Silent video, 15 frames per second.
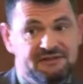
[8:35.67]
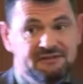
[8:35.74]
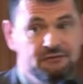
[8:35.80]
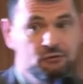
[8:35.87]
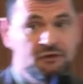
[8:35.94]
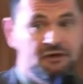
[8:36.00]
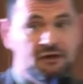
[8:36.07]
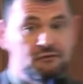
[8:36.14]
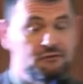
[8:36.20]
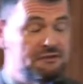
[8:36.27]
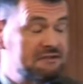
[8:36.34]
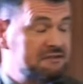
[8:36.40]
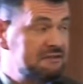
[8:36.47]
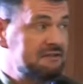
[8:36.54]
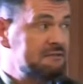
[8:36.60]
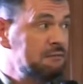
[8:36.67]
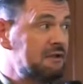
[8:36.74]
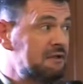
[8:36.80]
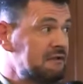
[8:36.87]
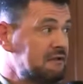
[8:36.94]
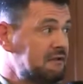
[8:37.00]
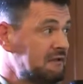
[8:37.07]
изнуряющие,
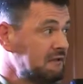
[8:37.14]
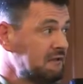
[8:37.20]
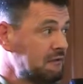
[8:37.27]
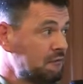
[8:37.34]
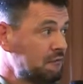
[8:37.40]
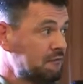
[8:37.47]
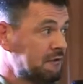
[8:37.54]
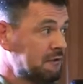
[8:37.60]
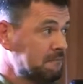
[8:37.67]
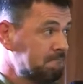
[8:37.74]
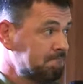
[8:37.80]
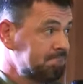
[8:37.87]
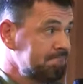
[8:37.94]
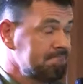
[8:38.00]
чрезмерные тренировки,